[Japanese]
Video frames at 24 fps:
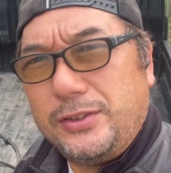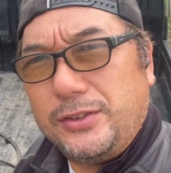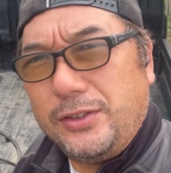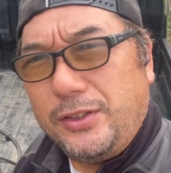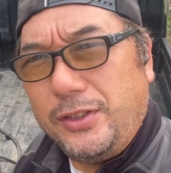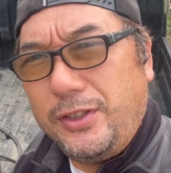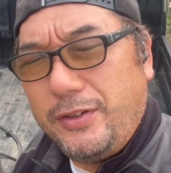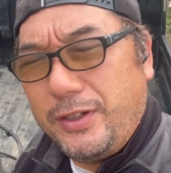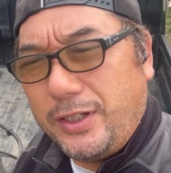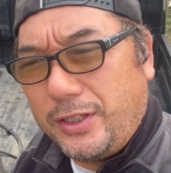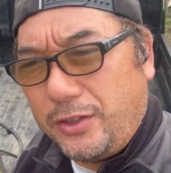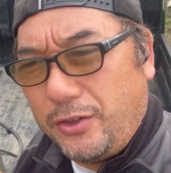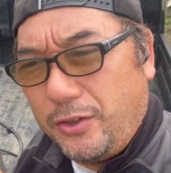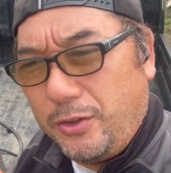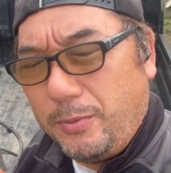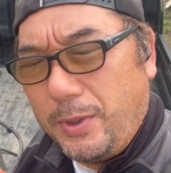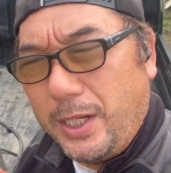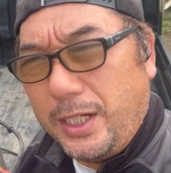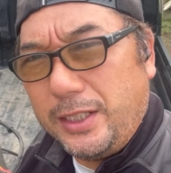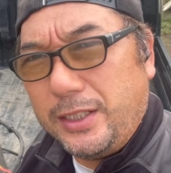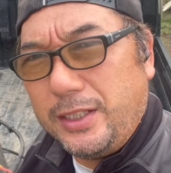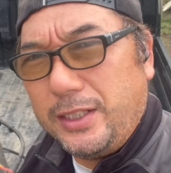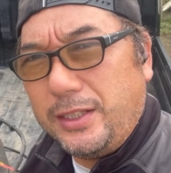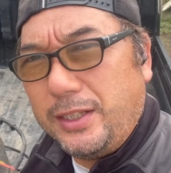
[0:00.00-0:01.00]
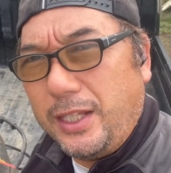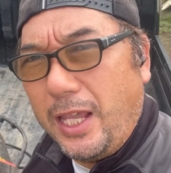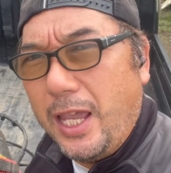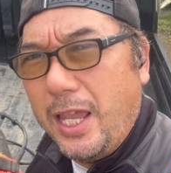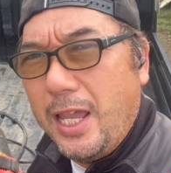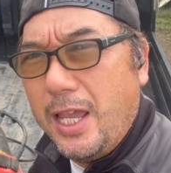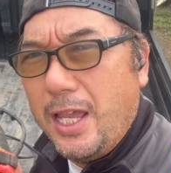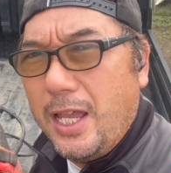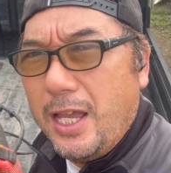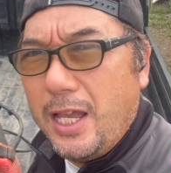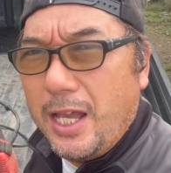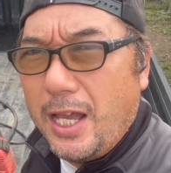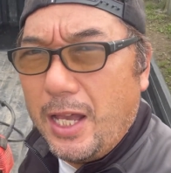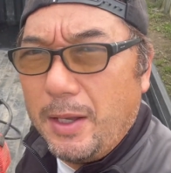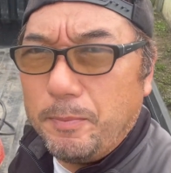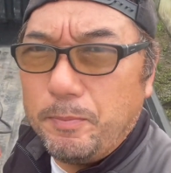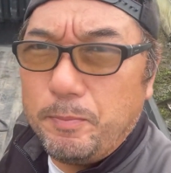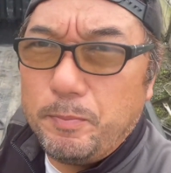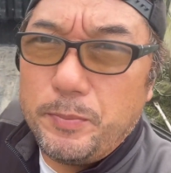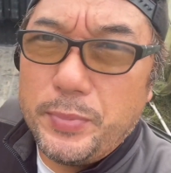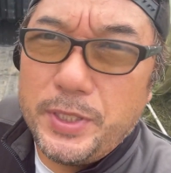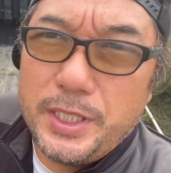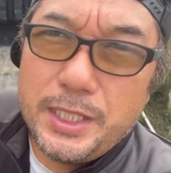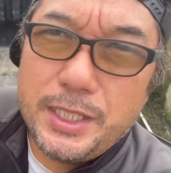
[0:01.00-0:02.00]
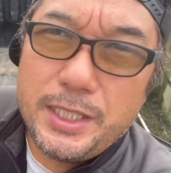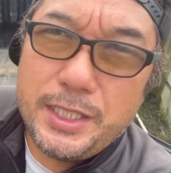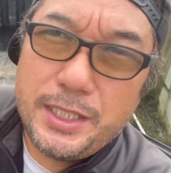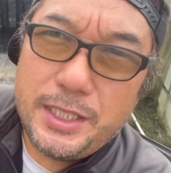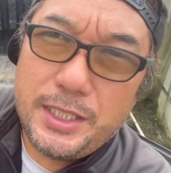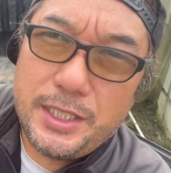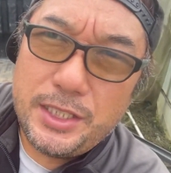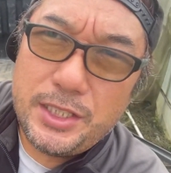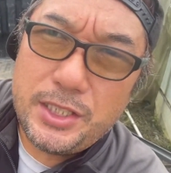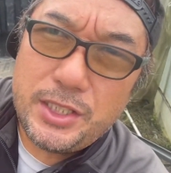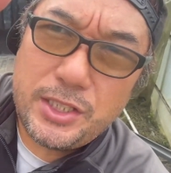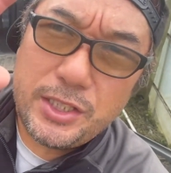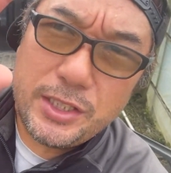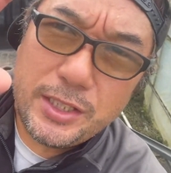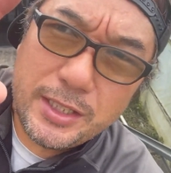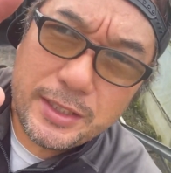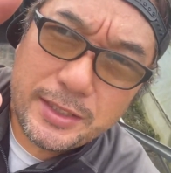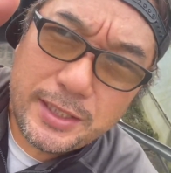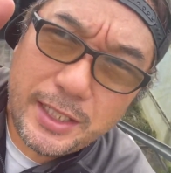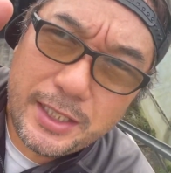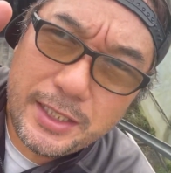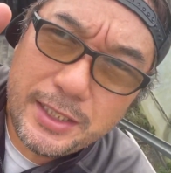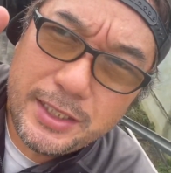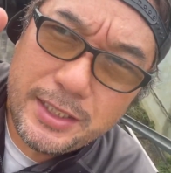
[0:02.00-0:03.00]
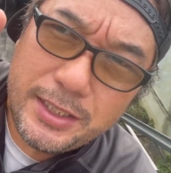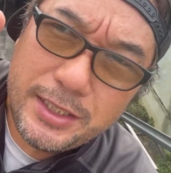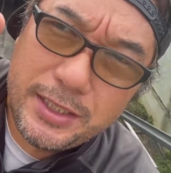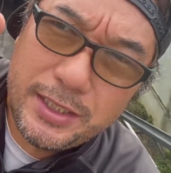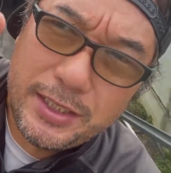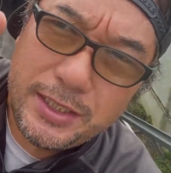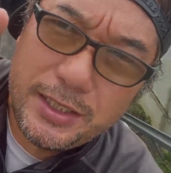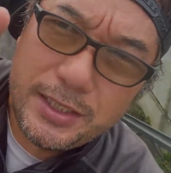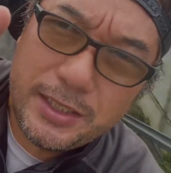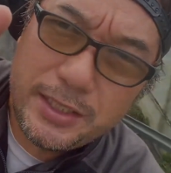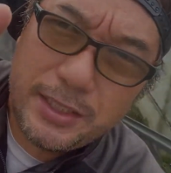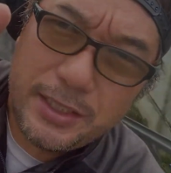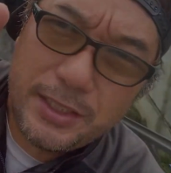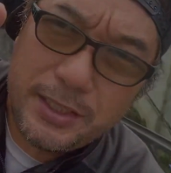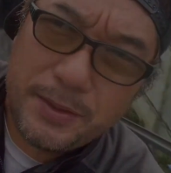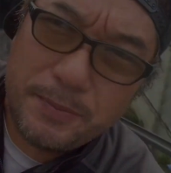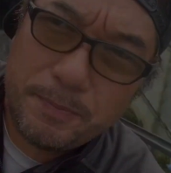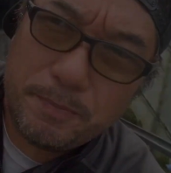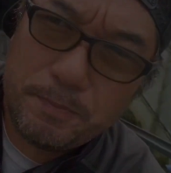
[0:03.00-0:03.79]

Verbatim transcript: それでは今日も張り切って、ハッピーチンゲサイ